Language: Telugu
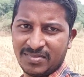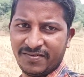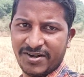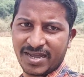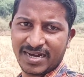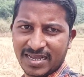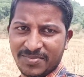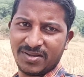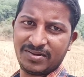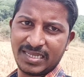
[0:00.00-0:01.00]
మా వీడియో కనుక
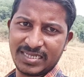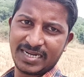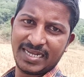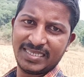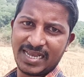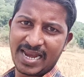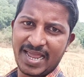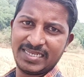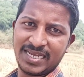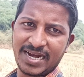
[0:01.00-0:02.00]
మీకు నచ్చినట్టయితే
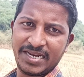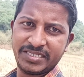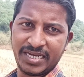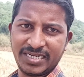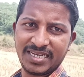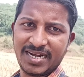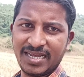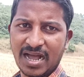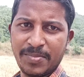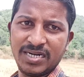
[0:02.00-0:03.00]
లైక్ చేయండి షేర్
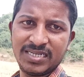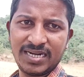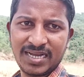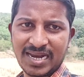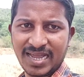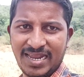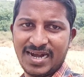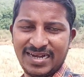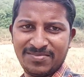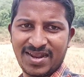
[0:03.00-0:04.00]
చేయండి కామెంట్ చేయండి అలాగే
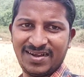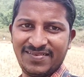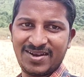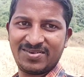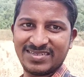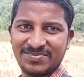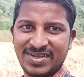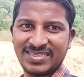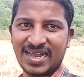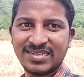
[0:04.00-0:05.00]
ఇలాంటి మరిన్ని వీళ్ళ కోసం
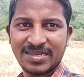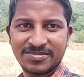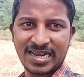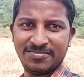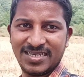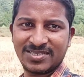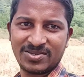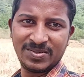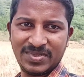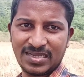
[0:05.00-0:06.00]
మా ఛానల్ సబ్స్క్రైబ్
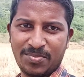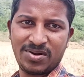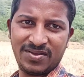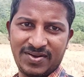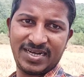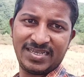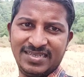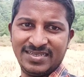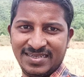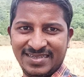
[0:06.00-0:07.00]
చేసుకొని మీ సపోర్ట్ ఇవ్వండి
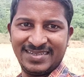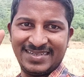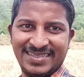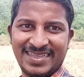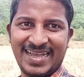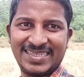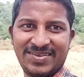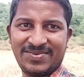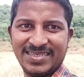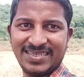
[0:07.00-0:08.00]
థ్యాంక్స్
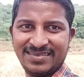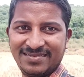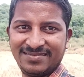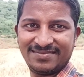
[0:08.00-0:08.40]
ఫర్ వాచింగ్